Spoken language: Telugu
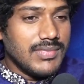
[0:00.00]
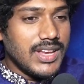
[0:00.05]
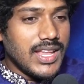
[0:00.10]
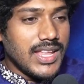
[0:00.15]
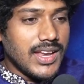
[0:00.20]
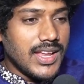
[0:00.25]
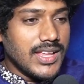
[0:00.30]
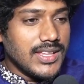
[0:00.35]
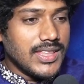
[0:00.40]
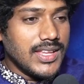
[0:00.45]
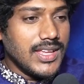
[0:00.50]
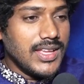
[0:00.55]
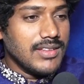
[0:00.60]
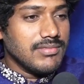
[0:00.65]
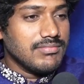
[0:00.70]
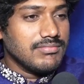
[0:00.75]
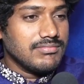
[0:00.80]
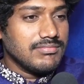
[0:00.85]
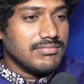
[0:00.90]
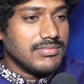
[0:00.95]
నేనైతే
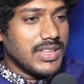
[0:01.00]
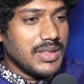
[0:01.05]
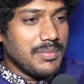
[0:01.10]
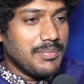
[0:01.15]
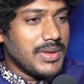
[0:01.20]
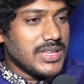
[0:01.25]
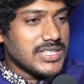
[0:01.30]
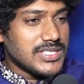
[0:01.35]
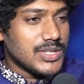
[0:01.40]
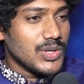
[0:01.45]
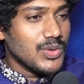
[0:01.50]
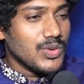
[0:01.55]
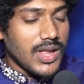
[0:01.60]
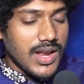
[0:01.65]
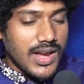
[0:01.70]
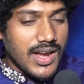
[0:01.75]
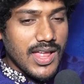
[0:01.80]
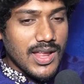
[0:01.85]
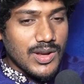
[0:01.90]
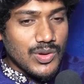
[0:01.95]
ది బెస్ట్
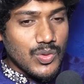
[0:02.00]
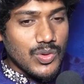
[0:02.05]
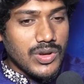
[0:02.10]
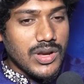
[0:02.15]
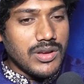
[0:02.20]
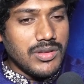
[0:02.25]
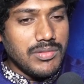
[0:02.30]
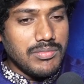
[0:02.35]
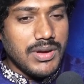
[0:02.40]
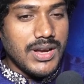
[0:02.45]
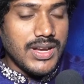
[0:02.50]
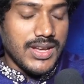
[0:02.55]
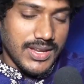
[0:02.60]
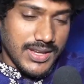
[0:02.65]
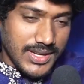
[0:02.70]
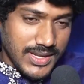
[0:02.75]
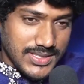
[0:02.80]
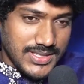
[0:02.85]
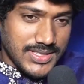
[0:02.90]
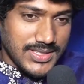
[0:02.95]
ఉన్నానని అనుకున్నాను బట్
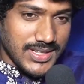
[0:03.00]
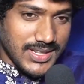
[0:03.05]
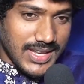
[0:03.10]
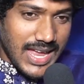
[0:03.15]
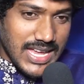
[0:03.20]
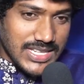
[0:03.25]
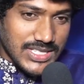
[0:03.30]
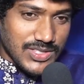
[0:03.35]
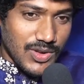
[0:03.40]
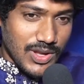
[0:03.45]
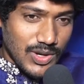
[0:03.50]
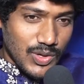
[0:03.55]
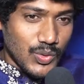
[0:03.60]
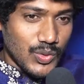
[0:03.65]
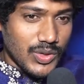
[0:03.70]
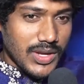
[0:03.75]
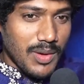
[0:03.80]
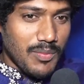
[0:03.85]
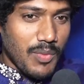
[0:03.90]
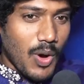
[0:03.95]
ఎస్ లాస్ట్ వరకు
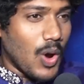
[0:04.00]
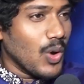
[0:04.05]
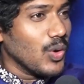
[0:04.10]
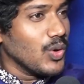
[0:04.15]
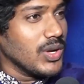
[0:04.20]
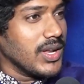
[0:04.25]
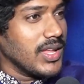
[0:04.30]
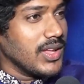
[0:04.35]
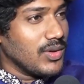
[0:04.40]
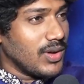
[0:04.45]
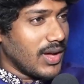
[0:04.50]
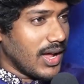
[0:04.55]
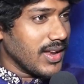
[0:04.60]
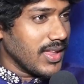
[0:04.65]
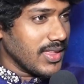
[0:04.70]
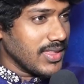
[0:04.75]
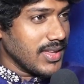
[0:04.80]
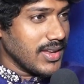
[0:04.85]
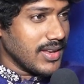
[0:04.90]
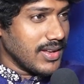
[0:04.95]
ఉంటే బాగుండే
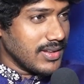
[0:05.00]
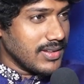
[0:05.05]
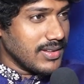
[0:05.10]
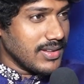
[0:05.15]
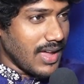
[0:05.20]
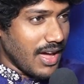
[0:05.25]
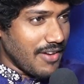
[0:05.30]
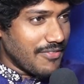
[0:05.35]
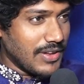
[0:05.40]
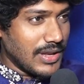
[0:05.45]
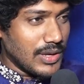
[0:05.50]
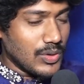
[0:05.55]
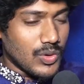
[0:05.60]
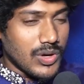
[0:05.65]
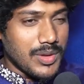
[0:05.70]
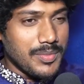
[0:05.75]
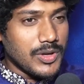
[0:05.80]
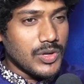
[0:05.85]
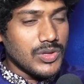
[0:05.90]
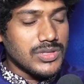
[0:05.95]
అనేది నా ఫీలింగ్
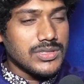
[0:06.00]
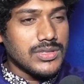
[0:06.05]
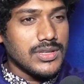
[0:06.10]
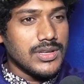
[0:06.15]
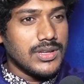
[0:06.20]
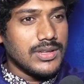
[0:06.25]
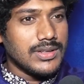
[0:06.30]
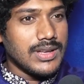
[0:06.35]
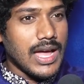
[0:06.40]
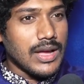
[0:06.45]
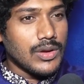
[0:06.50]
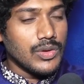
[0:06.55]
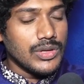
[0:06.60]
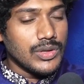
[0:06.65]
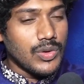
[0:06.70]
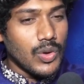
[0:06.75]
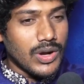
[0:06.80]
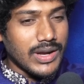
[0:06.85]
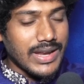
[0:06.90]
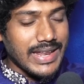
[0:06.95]
కూడా బికాస్ uh, నాకు
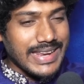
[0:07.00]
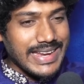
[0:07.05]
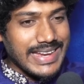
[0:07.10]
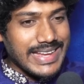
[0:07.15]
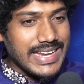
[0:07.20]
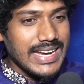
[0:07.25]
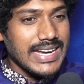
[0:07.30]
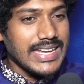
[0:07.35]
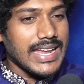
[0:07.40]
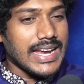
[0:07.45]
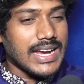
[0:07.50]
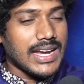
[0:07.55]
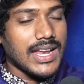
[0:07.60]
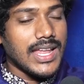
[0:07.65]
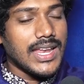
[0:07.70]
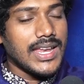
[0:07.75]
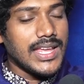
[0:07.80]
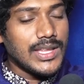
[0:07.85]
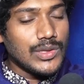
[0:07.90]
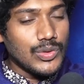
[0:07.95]
ఇంకొకటి రిగ్రెట్
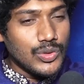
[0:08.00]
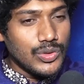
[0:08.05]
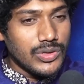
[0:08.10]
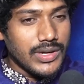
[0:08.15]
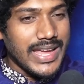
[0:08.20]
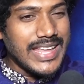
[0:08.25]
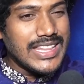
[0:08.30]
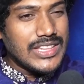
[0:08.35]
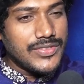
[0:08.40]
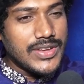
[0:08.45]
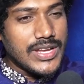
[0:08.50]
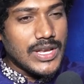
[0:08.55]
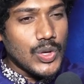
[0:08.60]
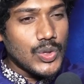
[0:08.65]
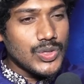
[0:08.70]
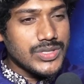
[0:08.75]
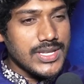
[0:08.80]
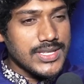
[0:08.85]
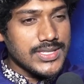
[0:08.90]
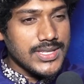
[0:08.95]
ఎక్కడా లేదు ఎయిత్ వీక్లో
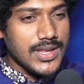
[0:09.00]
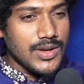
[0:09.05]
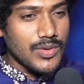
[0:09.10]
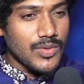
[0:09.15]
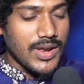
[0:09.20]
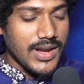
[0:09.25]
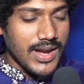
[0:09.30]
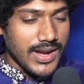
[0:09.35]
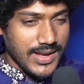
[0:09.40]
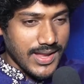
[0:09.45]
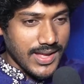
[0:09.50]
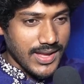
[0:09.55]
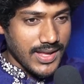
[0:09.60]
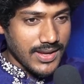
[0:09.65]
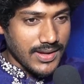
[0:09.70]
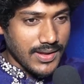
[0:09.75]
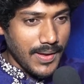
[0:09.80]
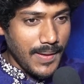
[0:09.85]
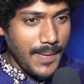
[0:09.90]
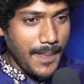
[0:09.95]
వచ్చేసాను అని అంటే
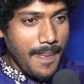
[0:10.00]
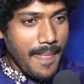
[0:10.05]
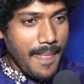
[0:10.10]
కనుక